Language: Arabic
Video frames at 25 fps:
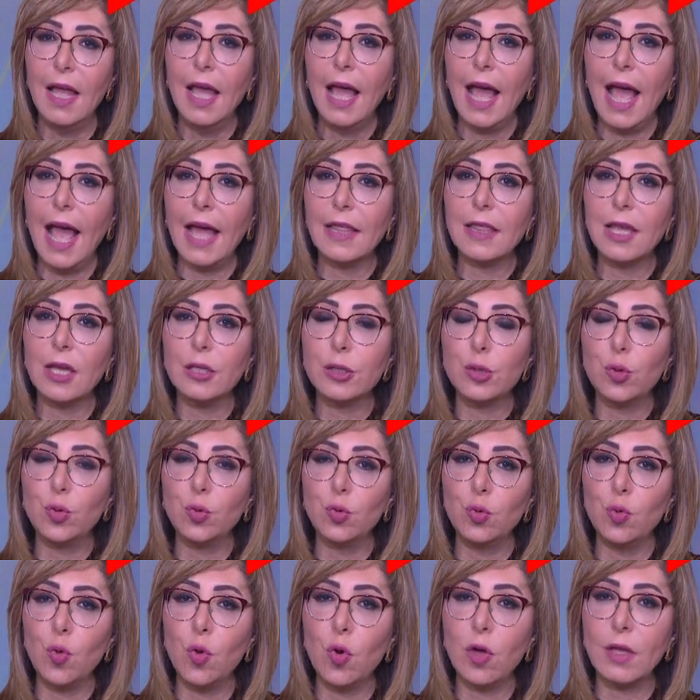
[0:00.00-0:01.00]
هذا
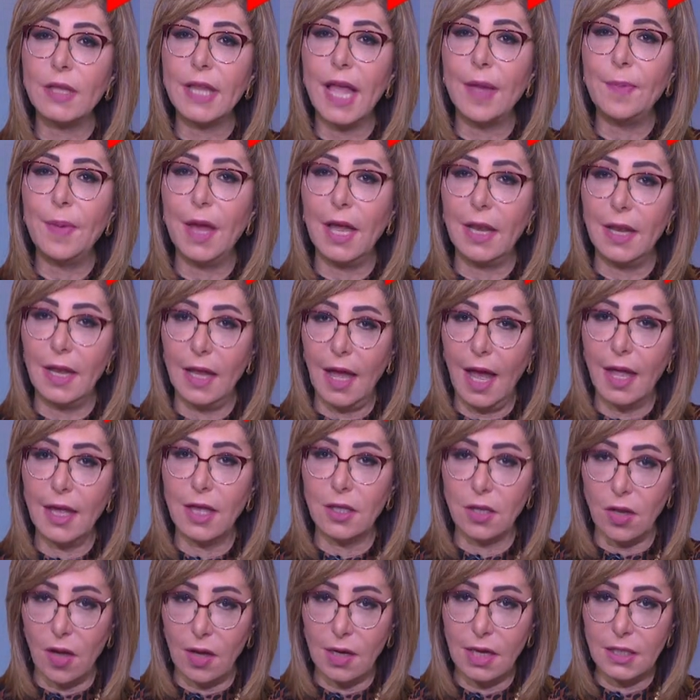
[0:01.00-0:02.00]
صندوق تابع لهيئه
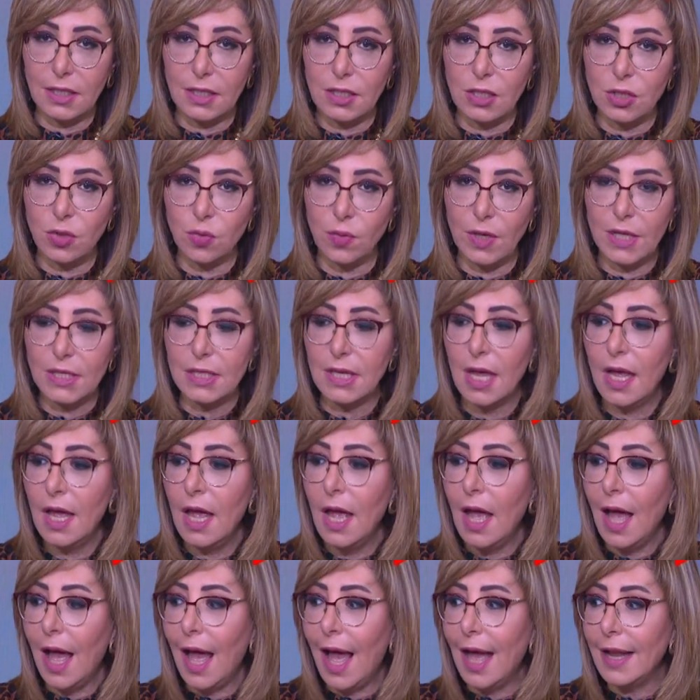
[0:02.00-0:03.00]
قناه السويس
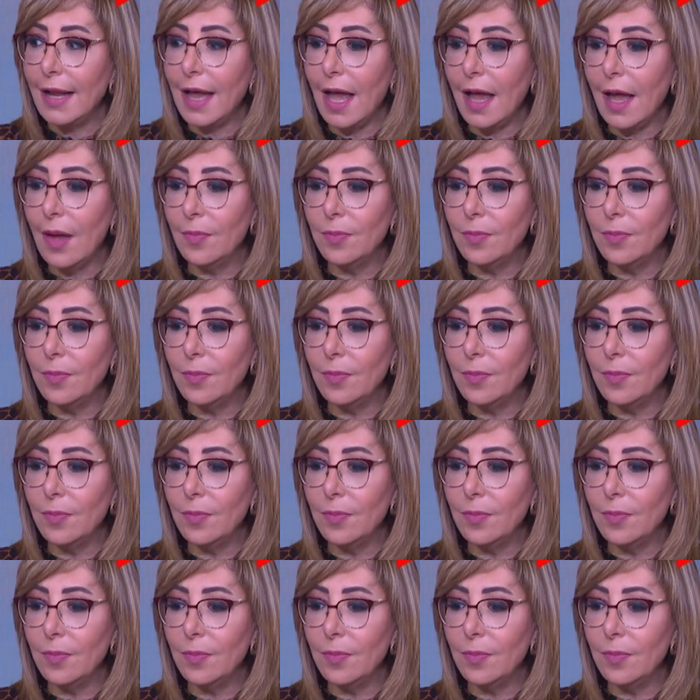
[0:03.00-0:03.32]
انا